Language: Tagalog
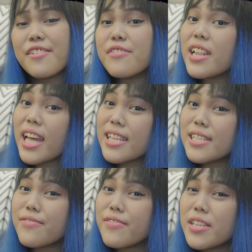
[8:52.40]
If you like
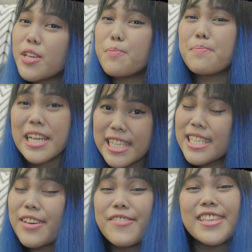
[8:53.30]
this video, please
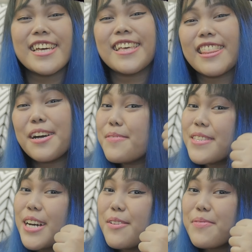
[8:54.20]
give it a
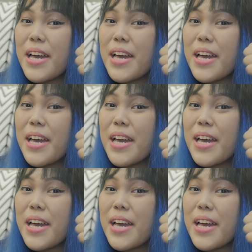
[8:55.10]
thumbs up.